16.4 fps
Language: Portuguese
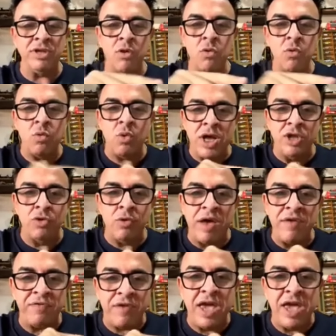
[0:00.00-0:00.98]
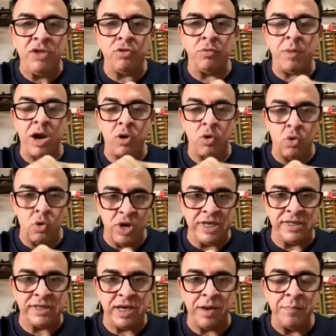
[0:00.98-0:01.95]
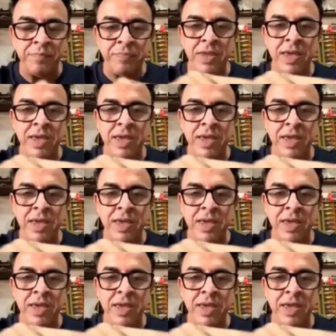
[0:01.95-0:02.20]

Então, quando é feita uma coisa